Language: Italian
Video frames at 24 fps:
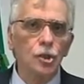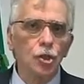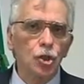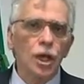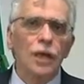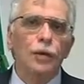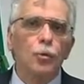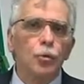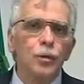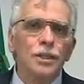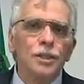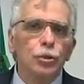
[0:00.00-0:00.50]

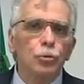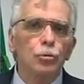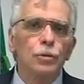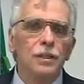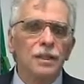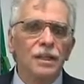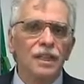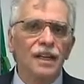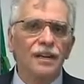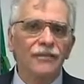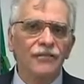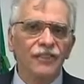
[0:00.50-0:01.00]
c'è questo
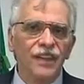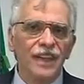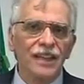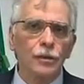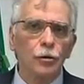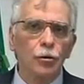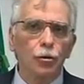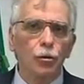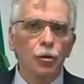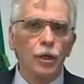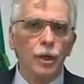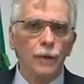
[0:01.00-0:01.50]

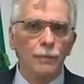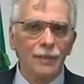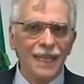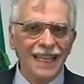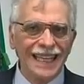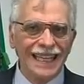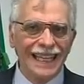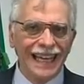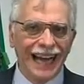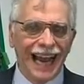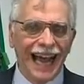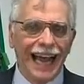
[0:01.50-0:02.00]
intervento che
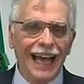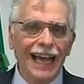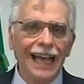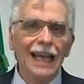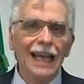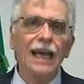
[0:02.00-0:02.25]
mira